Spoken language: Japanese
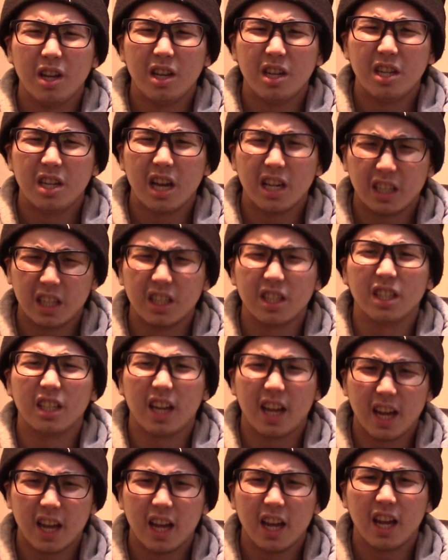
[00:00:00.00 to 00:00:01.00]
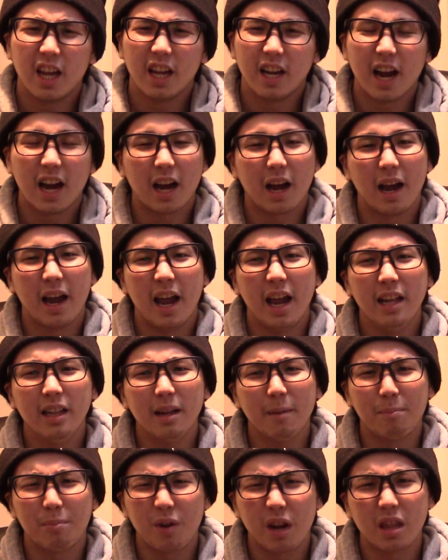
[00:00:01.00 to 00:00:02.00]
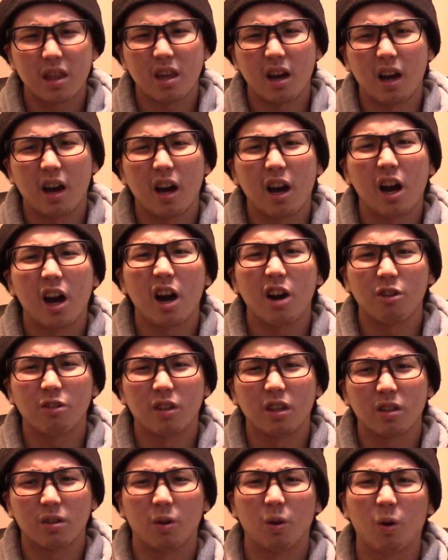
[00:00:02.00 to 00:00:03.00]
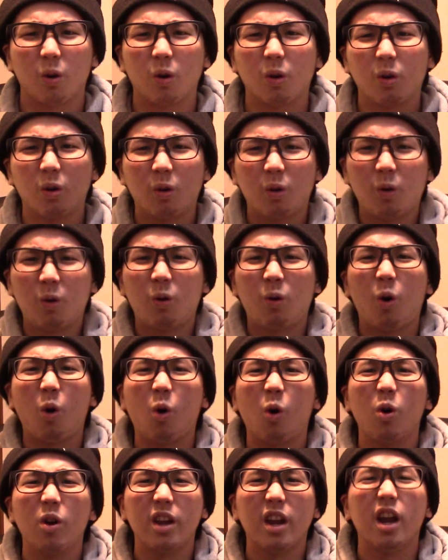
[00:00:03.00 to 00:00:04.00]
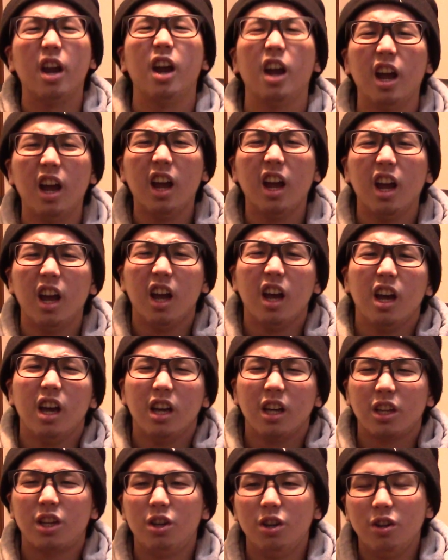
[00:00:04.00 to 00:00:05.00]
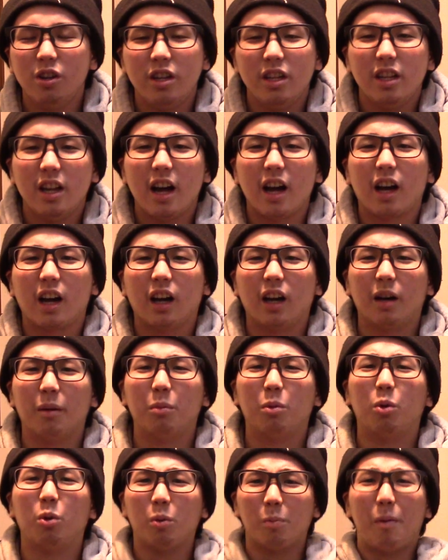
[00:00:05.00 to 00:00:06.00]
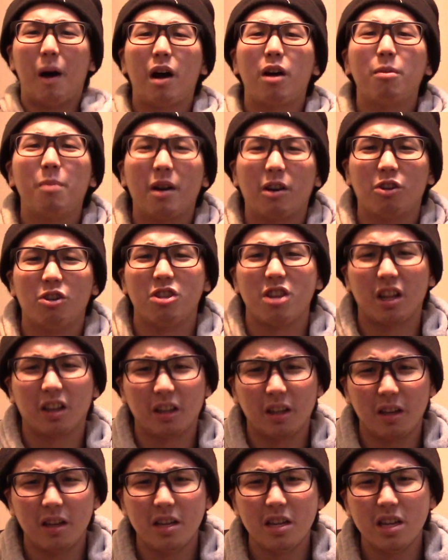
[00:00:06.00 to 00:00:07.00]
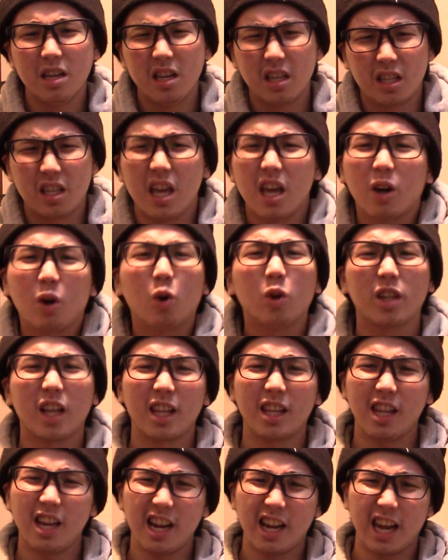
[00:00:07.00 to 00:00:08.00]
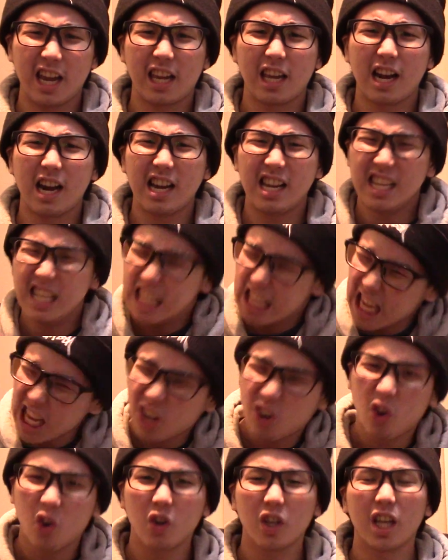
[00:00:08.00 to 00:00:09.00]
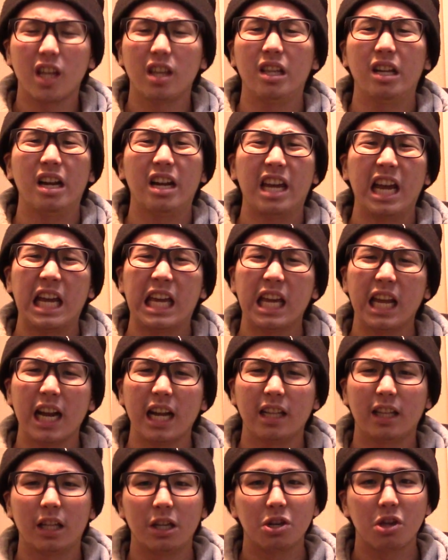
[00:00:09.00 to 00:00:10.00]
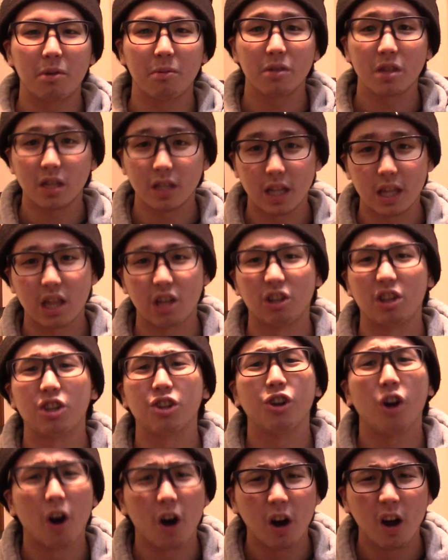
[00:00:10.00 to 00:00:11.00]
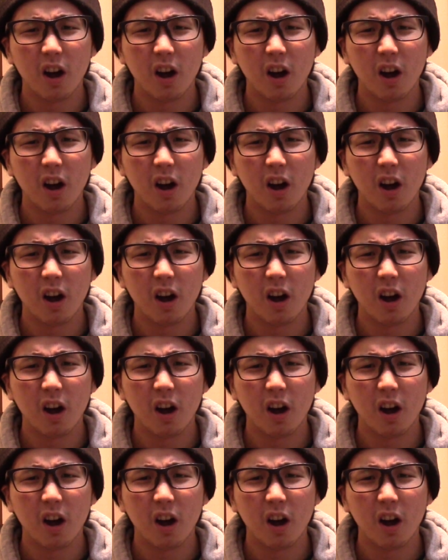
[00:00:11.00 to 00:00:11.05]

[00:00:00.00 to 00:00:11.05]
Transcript: 嫌ですね。なんか変なプレッシャーがかかるんですよ。ここに。急になんかもうバクバクしちゃって成功させなきゃいけない成功させなきゃいけないっていう気持ちになっちゃうんですよ